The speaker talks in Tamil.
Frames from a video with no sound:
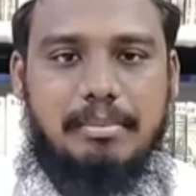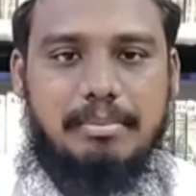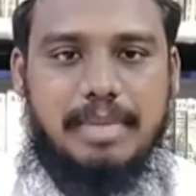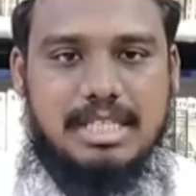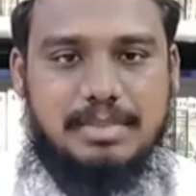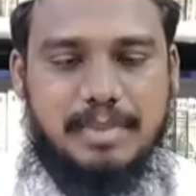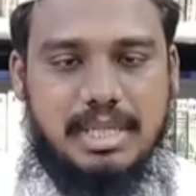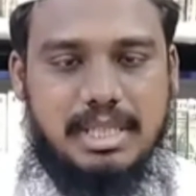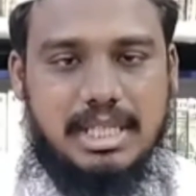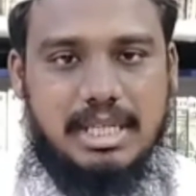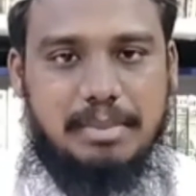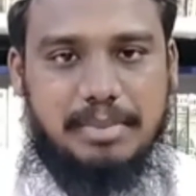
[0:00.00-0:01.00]
பரஸ்பரத்தை
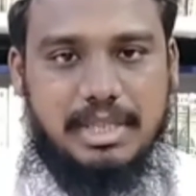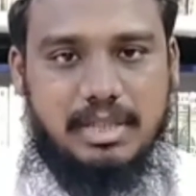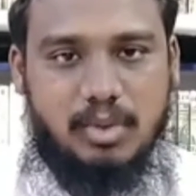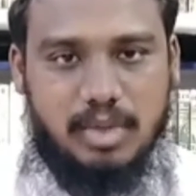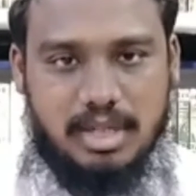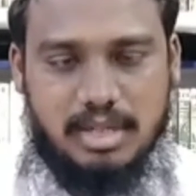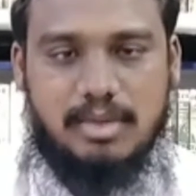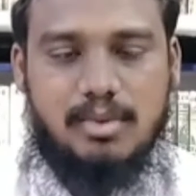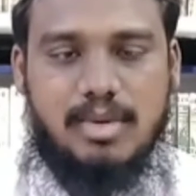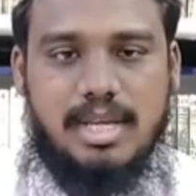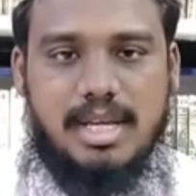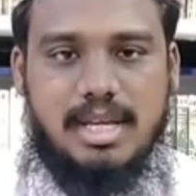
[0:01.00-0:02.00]
ஏற்படுத்தி
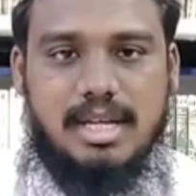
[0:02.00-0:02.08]
கொண்டிருக்கக்கூடிய